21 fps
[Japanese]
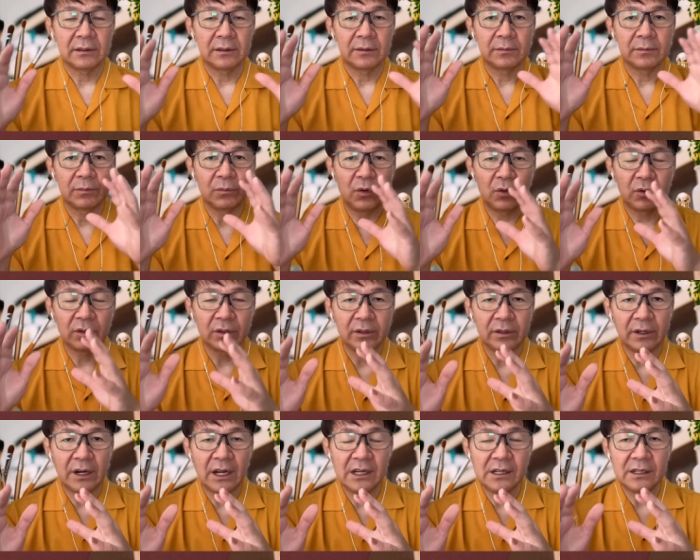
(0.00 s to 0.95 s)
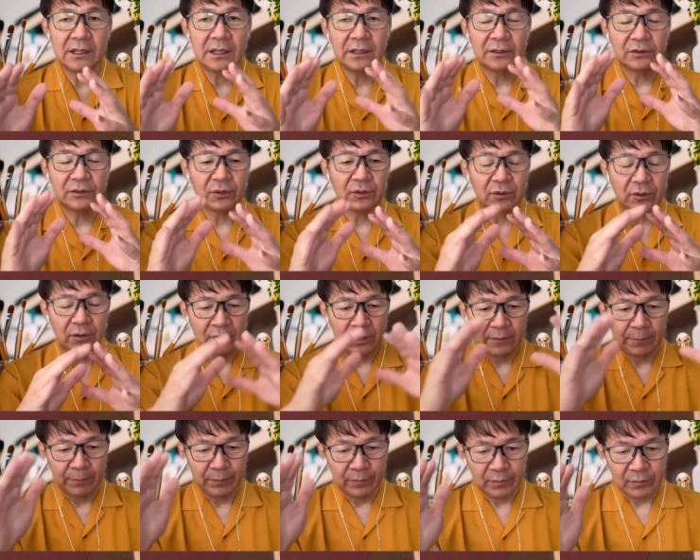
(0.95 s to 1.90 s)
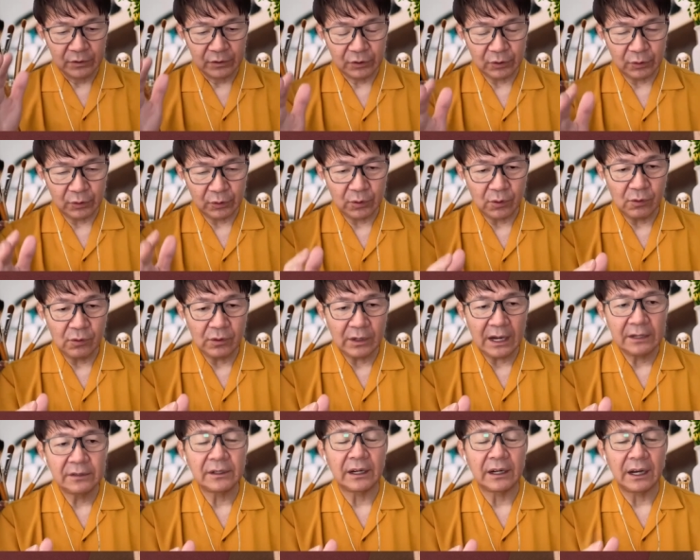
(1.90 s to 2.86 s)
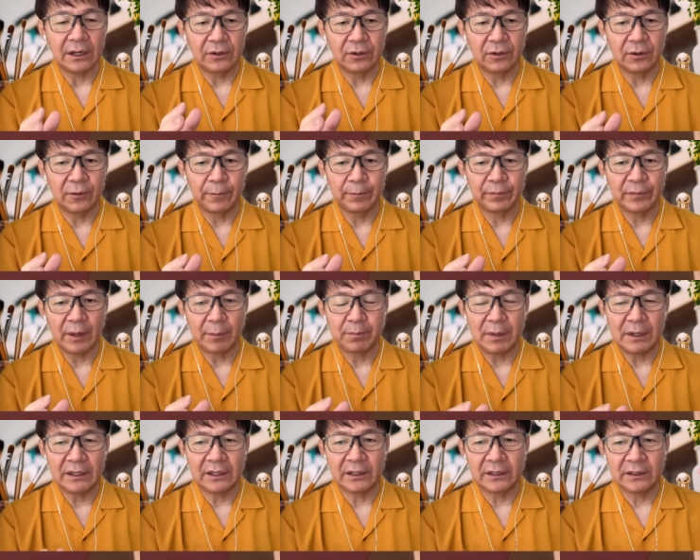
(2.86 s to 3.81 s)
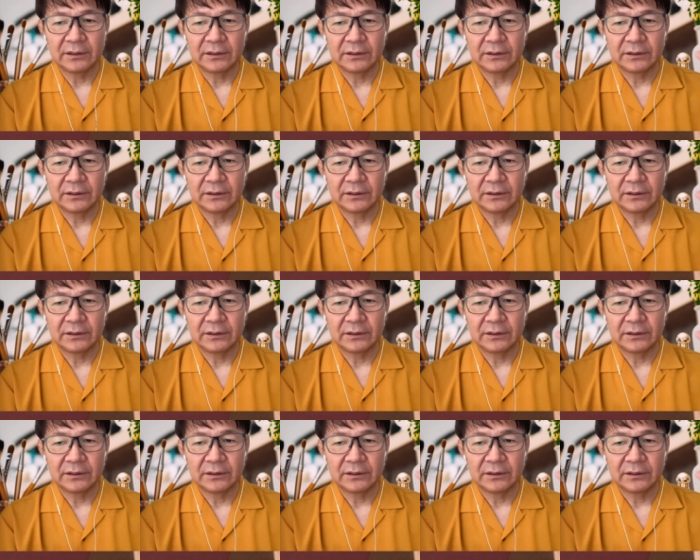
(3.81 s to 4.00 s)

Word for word: もう歴そのその業界の中のやっぱり